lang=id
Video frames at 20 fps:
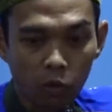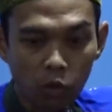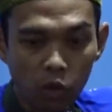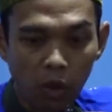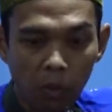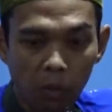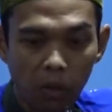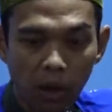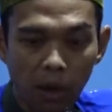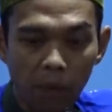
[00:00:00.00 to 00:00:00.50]

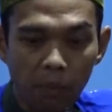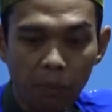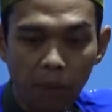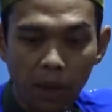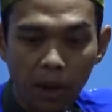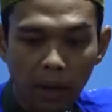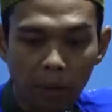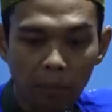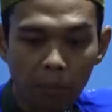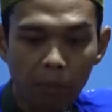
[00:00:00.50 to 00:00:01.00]
Udah
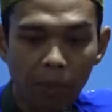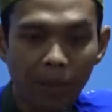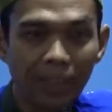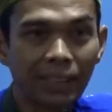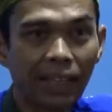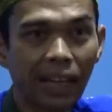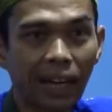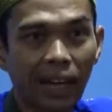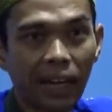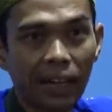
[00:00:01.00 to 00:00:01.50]
berapa
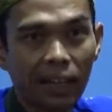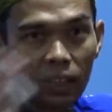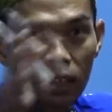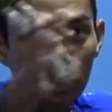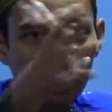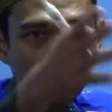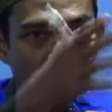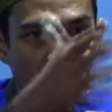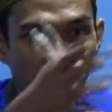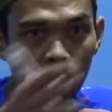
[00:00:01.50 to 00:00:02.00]
banyak air
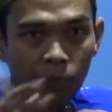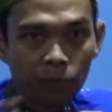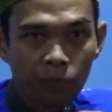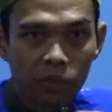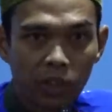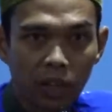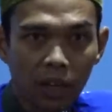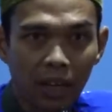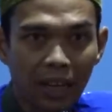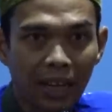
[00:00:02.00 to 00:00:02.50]
tuh
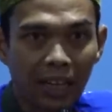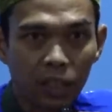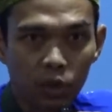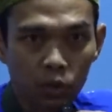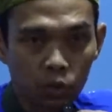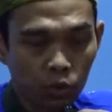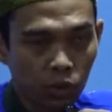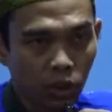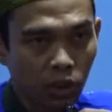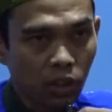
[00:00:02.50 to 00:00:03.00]
yang
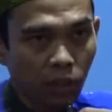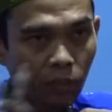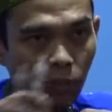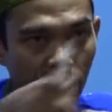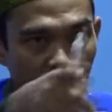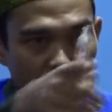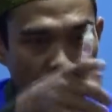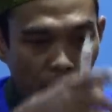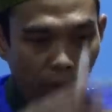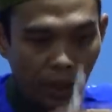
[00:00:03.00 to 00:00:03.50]
lalu di
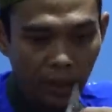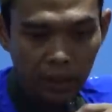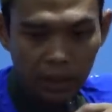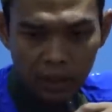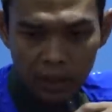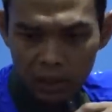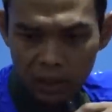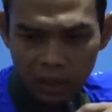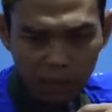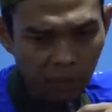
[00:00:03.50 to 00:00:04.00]
tepi
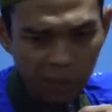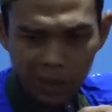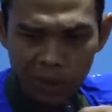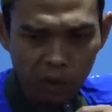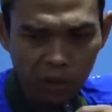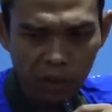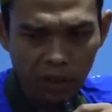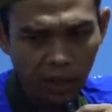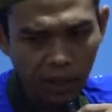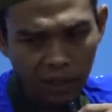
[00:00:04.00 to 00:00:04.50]
sungai, tapi
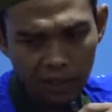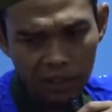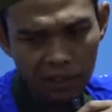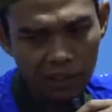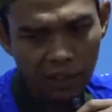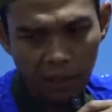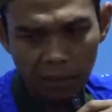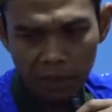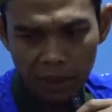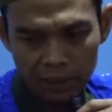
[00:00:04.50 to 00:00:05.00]
daun keladi
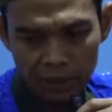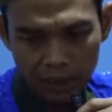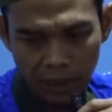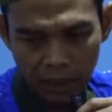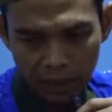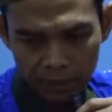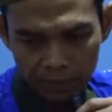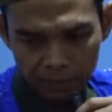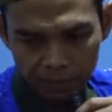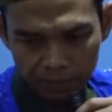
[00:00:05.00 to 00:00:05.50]
tak
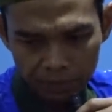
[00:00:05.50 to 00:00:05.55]
basah